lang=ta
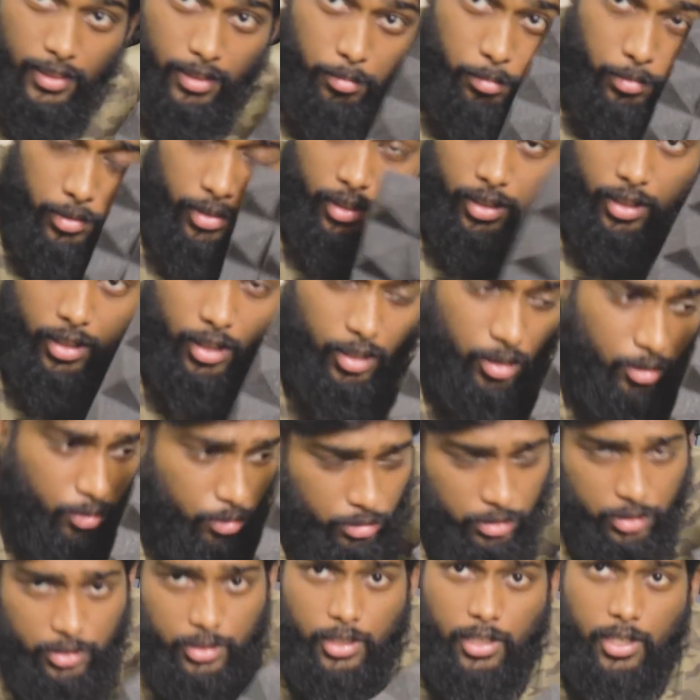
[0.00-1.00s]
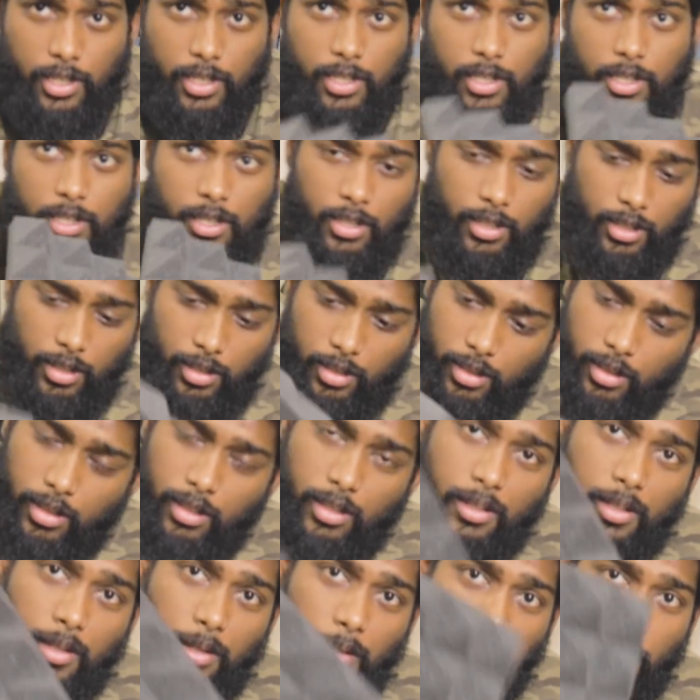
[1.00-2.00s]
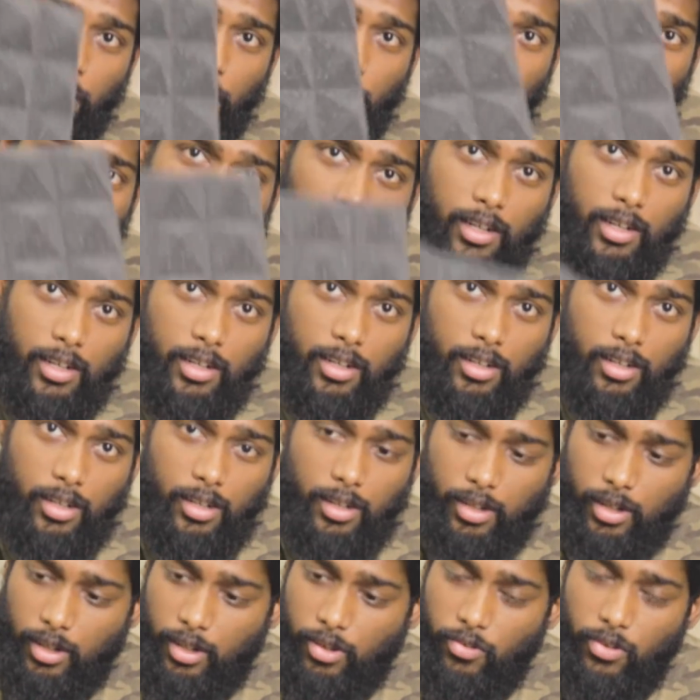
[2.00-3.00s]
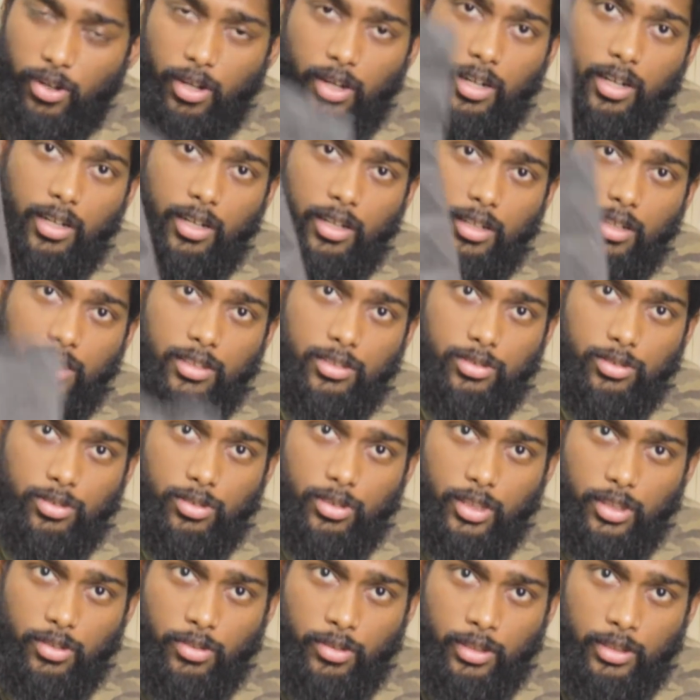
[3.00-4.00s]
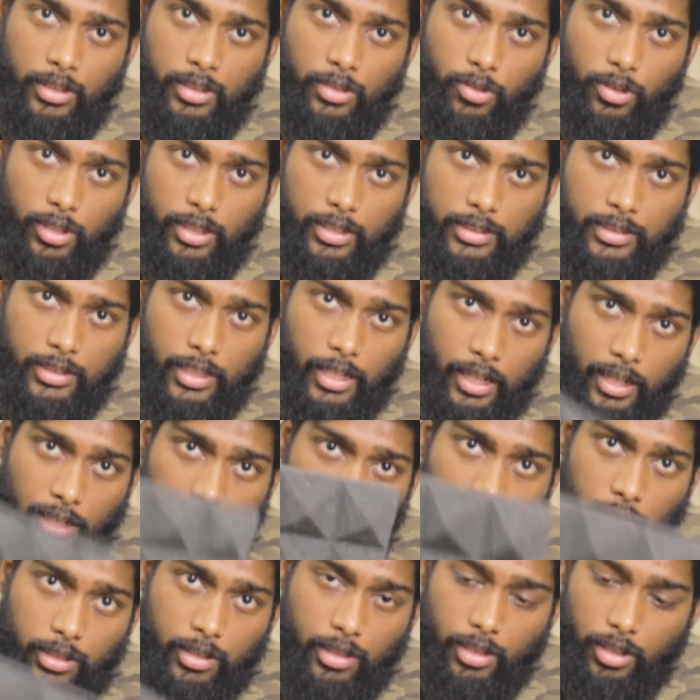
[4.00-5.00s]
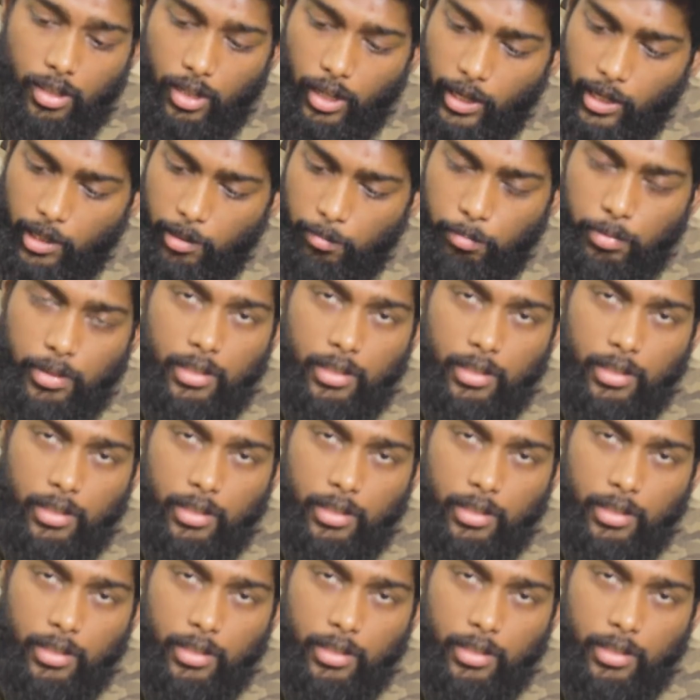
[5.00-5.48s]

இந்த மாதிரி அக்கூஸ்டிக் பேனல் நான் வாங்கினேன் ஸோ இது வந்து ஒரு செட் வந்து நைன்